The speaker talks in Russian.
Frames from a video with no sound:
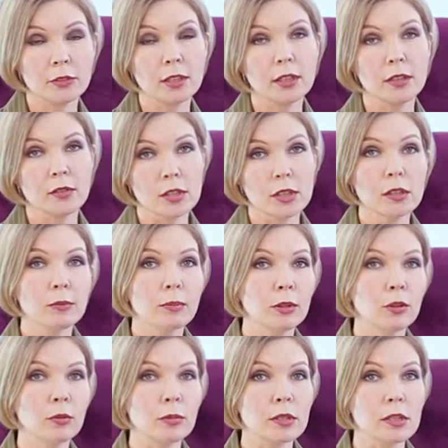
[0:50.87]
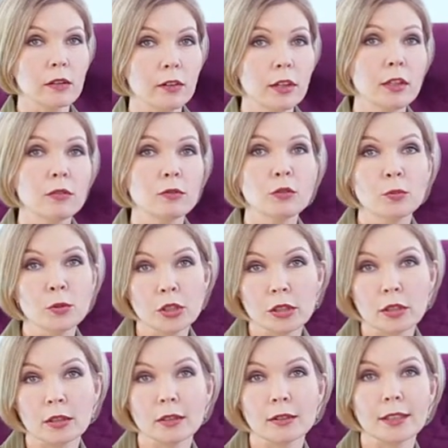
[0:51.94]
И в целом мое образование в
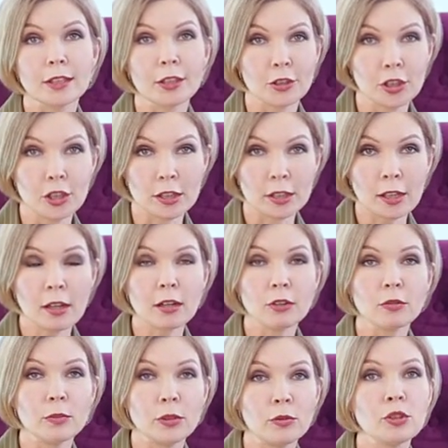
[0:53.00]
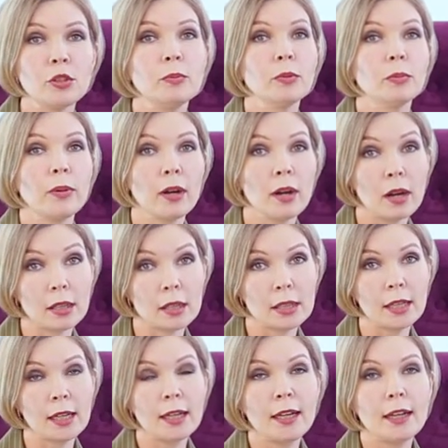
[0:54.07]
общих э, таких чертах, оно мне очень помогало
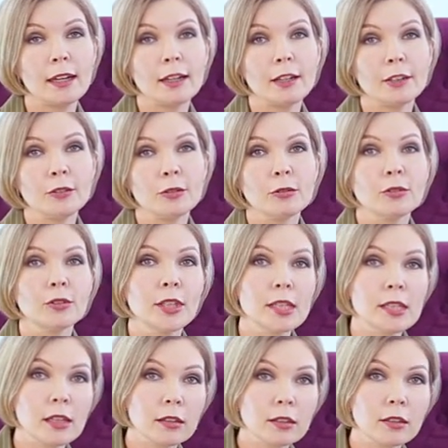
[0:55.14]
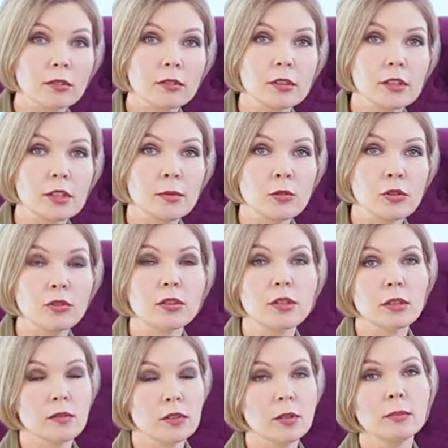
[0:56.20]
но я сталкивалась с тем, что не
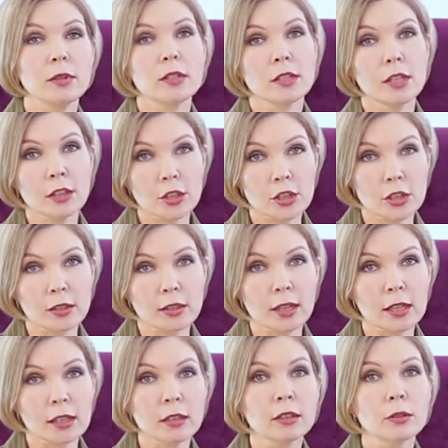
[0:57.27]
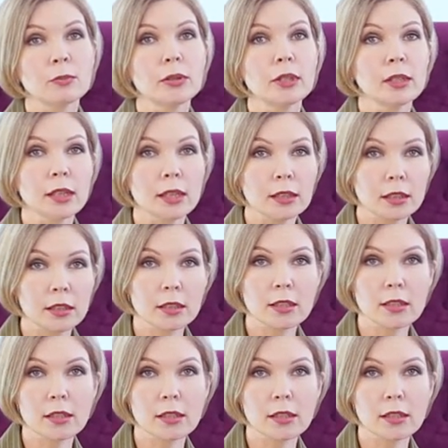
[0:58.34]
совсем достаточно каких-то прикладных